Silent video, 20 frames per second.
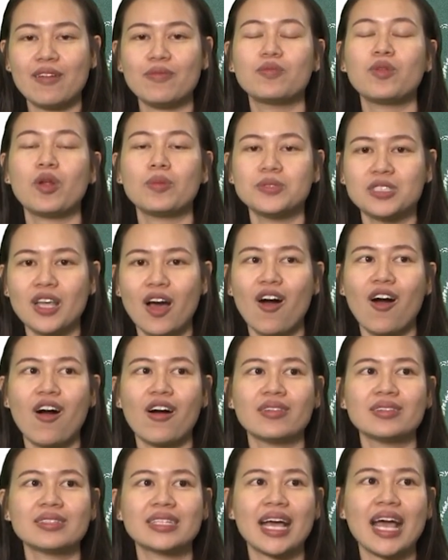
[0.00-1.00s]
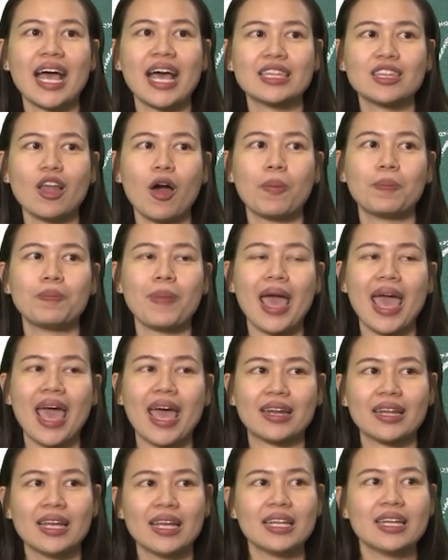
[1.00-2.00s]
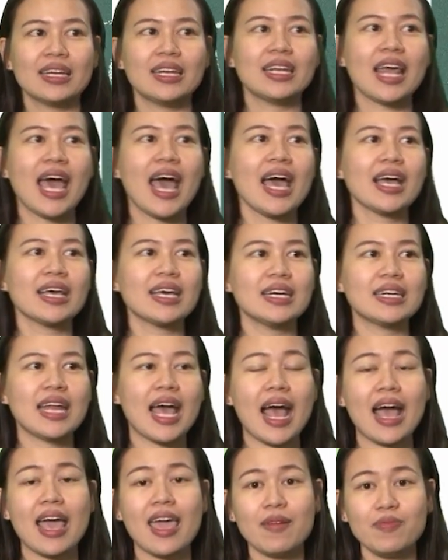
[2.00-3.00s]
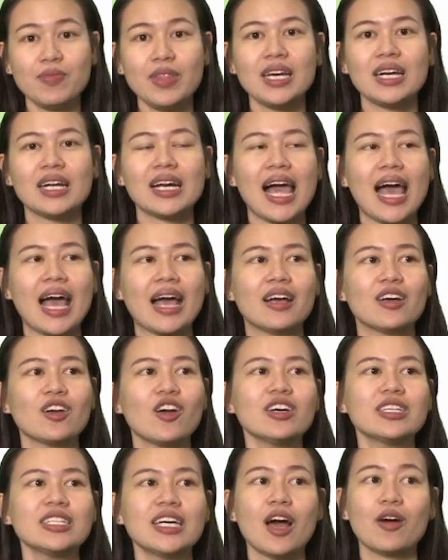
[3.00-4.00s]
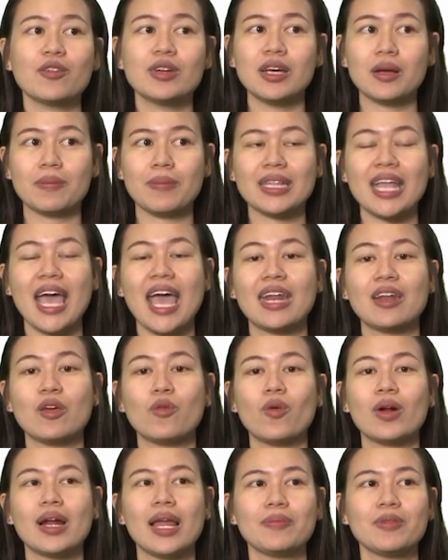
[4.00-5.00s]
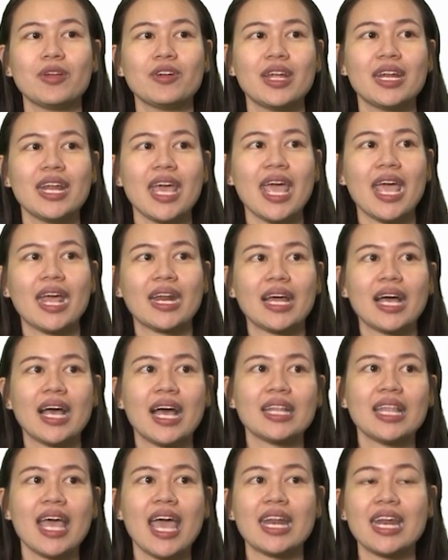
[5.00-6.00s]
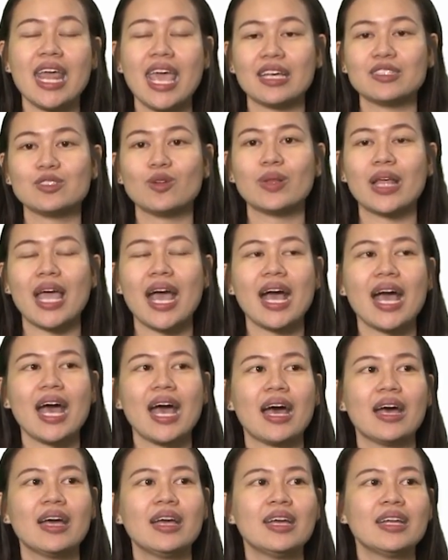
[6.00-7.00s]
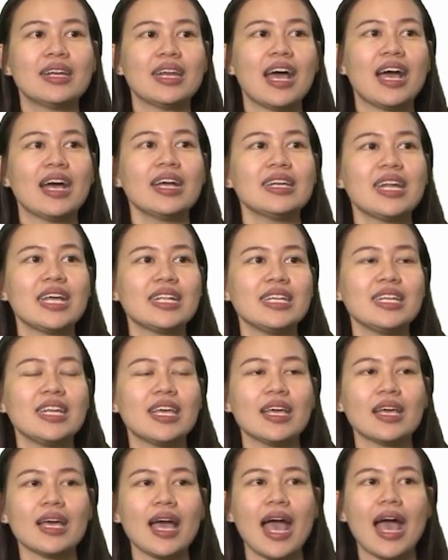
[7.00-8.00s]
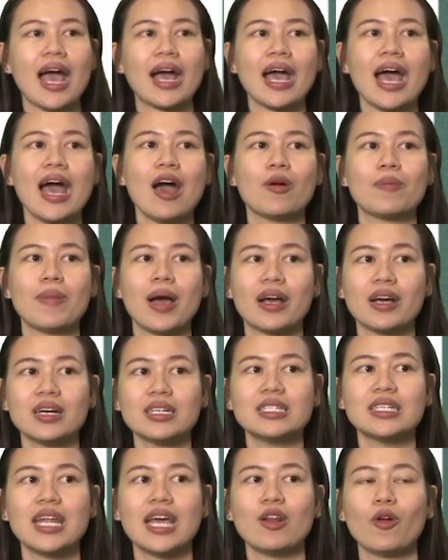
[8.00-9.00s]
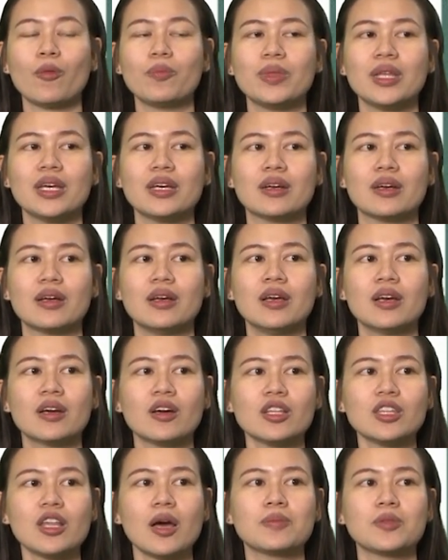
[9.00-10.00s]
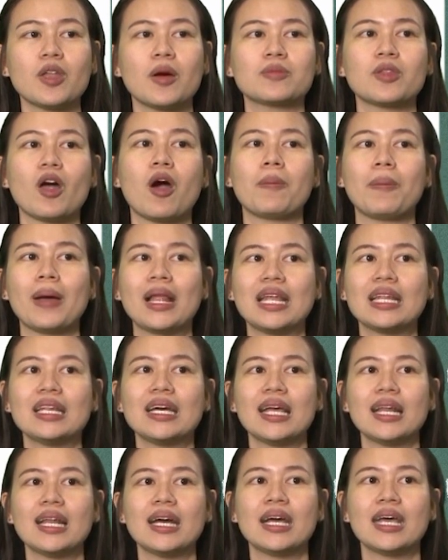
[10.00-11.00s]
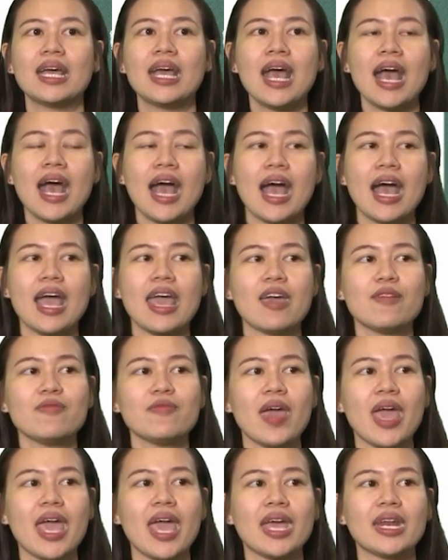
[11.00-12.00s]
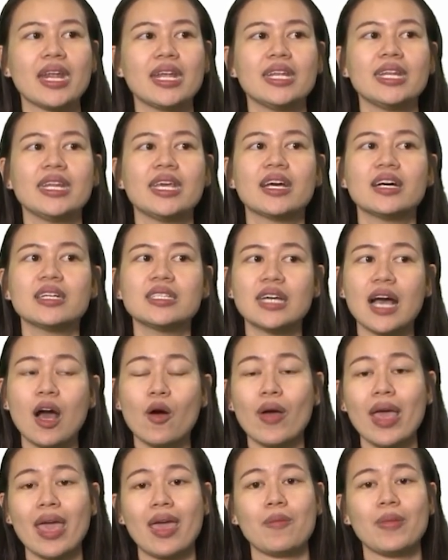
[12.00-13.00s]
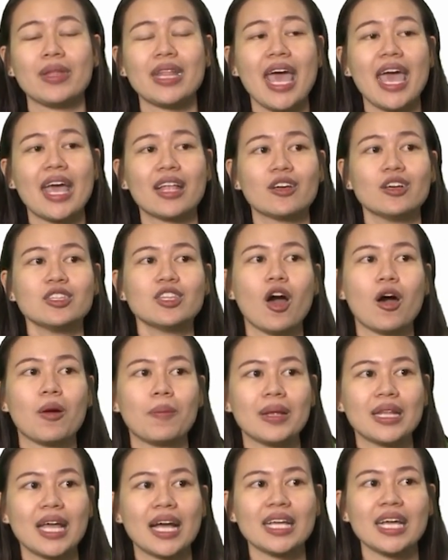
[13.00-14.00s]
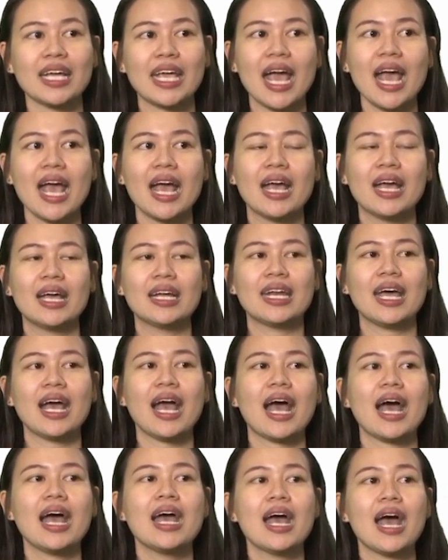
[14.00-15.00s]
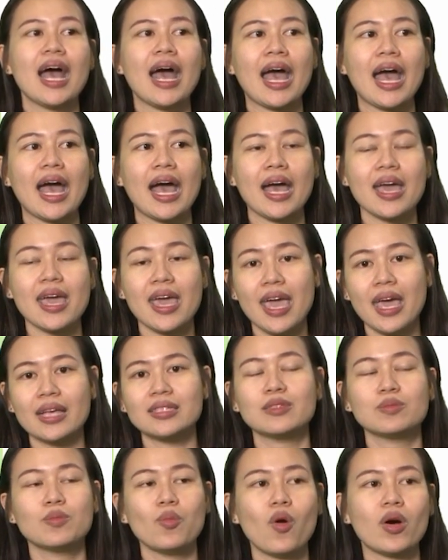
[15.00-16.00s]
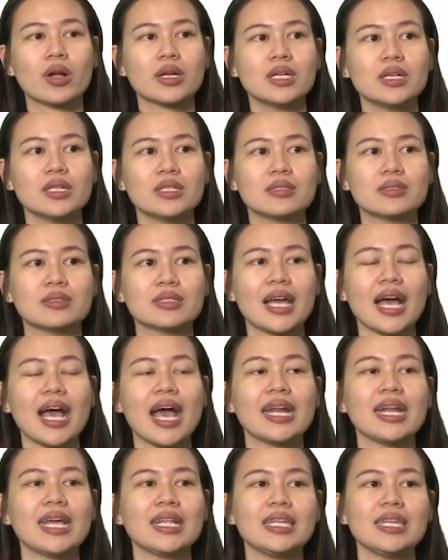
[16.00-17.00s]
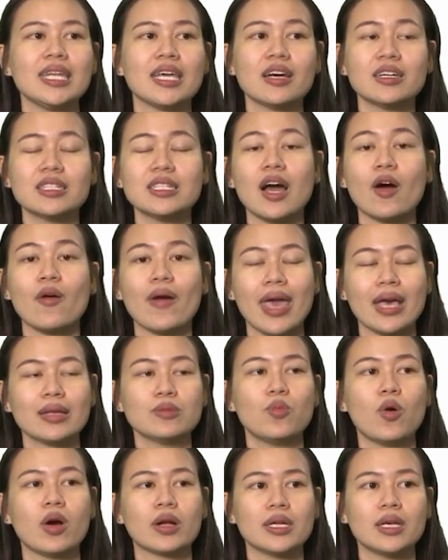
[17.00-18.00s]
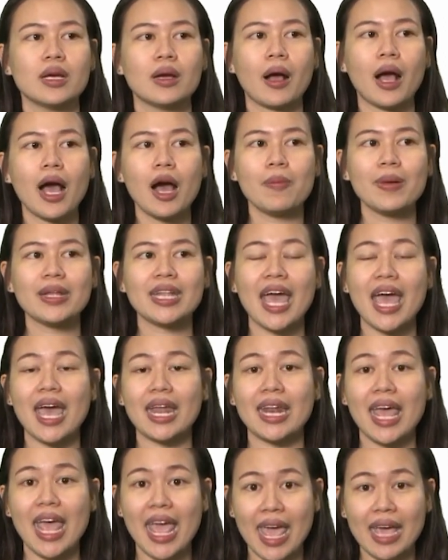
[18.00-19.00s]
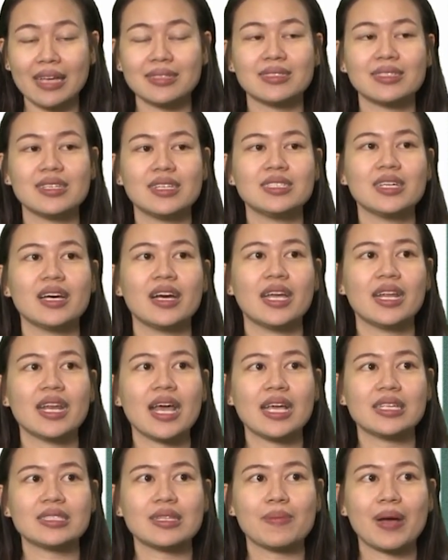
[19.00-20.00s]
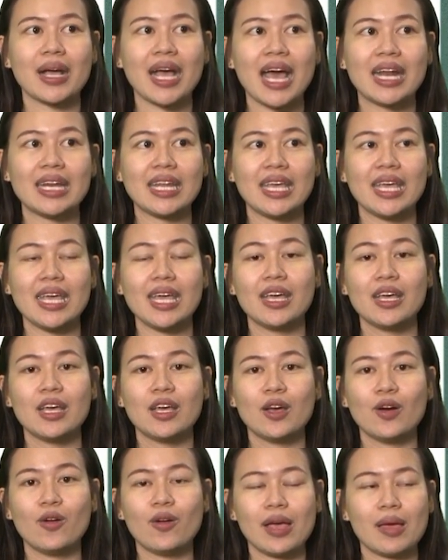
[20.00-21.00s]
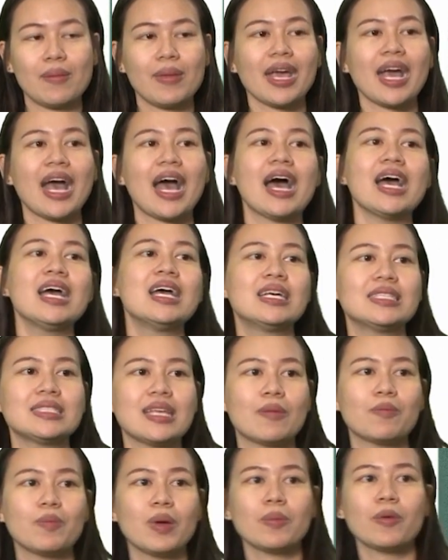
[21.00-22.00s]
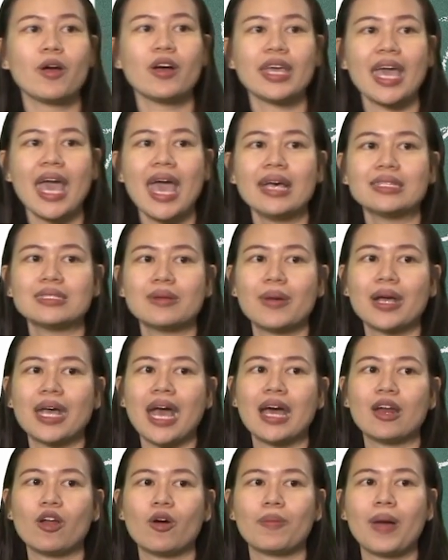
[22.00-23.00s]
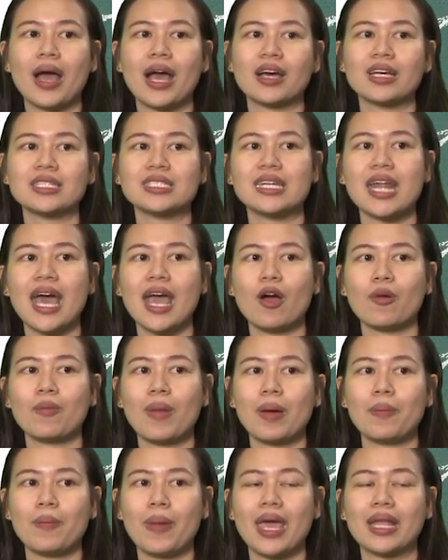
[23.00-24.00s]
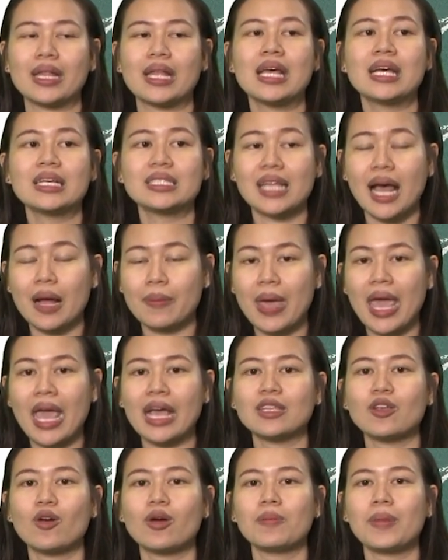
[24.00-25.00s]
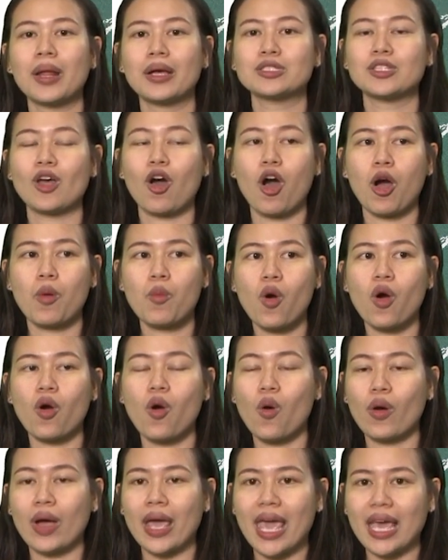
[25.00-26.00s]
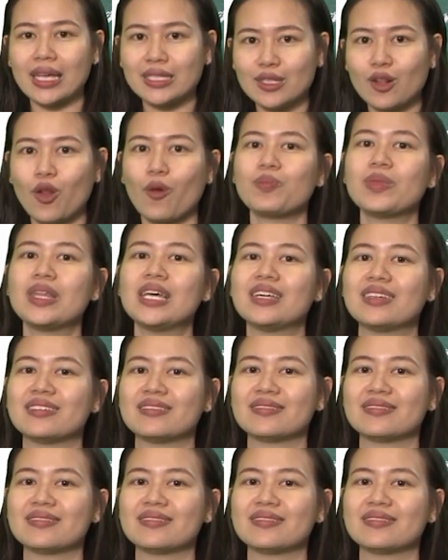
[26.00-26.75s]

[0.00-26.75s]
f ลบ2นะคะ ตอบ 8ถ้าเกิดหา f1 ล่ะก็คือเอา 1 ไปแทนในวงเล็บเท่านั้นเอง นะคะ แทน x ตรงนี้ค่ะนะในที่นี้หาค่าออกมาก็คือได้ลบ1ก็ตอบตอบตอบไปเรื่อยๆเลย หา fa ในที่นี้ก็คือเอา a ไปแทนก็ตอบมันทั้งอย่างเงี้ยนะคะหาx บวก1นะคะในที่นี้ก็คือเอา x บวก1เข้าไปแทน x เฉยๆในสมการนี้โอเคไหมคะเสร็จปุ๊บก็แก้สมการออกมา ก็จะได้ออกมาเป็น 3x ยกกำลัง2บวก 6x ลบ1